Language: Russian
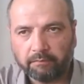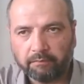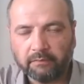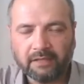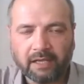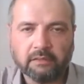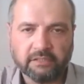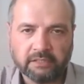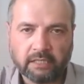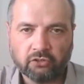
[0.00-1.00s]
дал
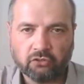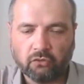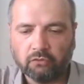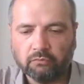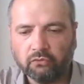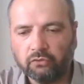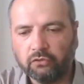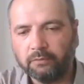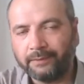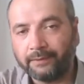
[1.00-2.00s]
знать, что он
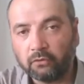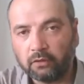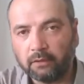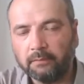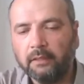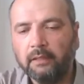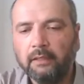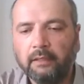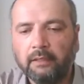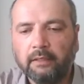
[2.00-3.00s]
будет пророком,
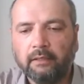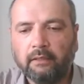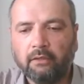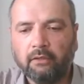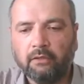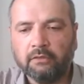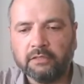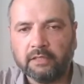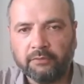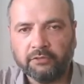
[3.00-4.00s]
он
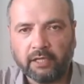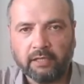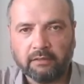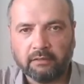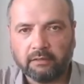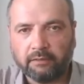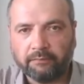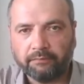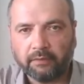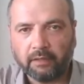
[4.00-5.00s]
сообщает это
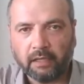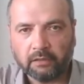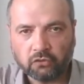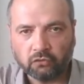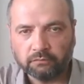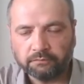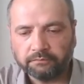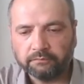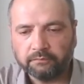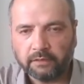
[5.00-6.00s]
отцу
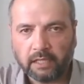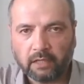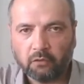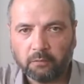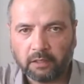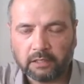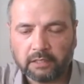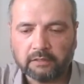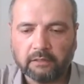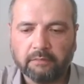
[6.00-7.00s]
Яхубу,
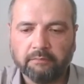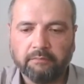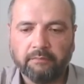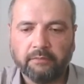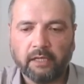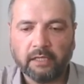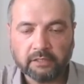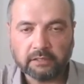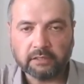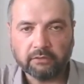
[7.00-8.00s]
алейхиссалам. А
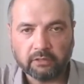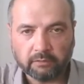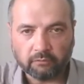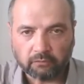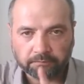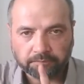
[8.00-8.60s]
отец говорит ему,